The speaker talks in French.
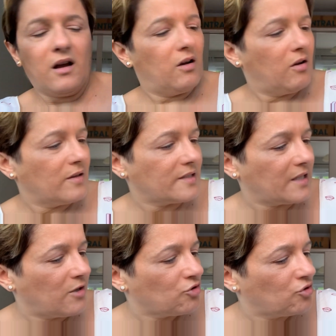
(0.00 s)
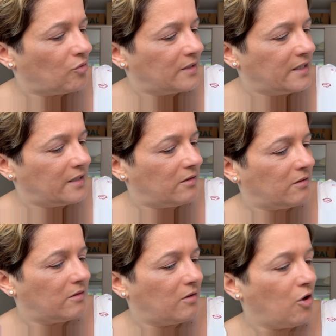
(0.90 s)
Euh, c'est un joli,
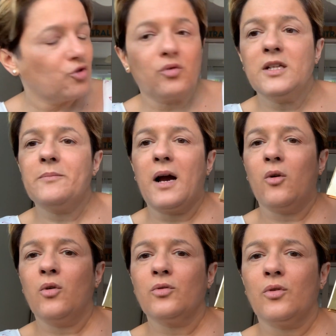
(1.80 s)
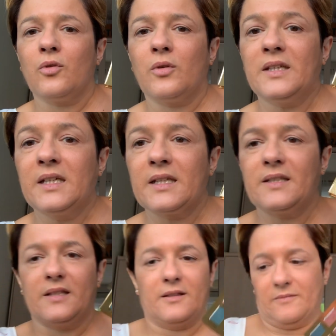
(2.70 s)
euh, un joli marron euh,
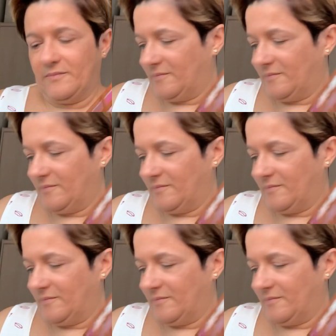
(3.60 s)
irisé.